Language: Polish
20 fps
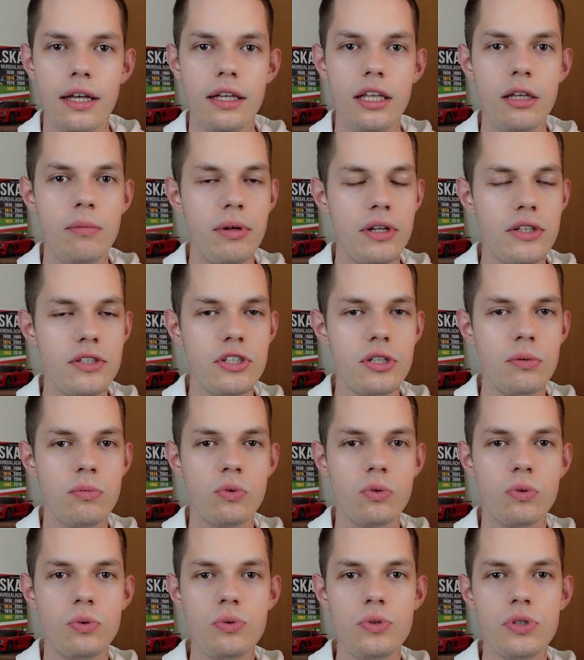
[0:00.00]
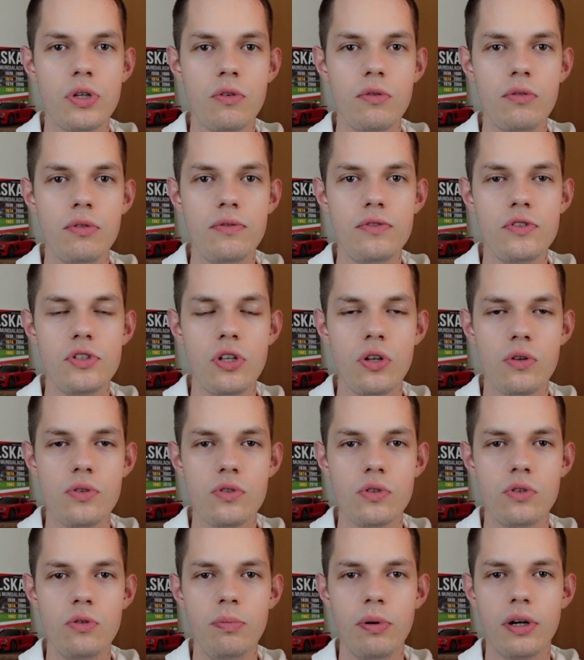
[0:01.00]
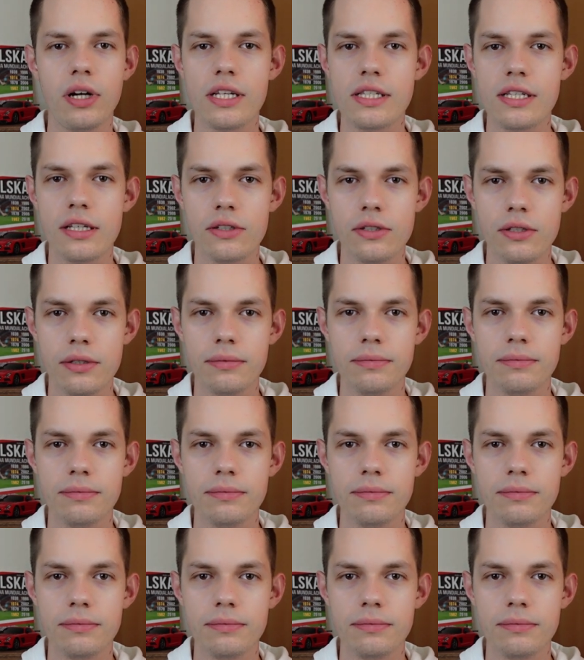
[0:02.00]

i będzie mógł się w Śląsku pokazać.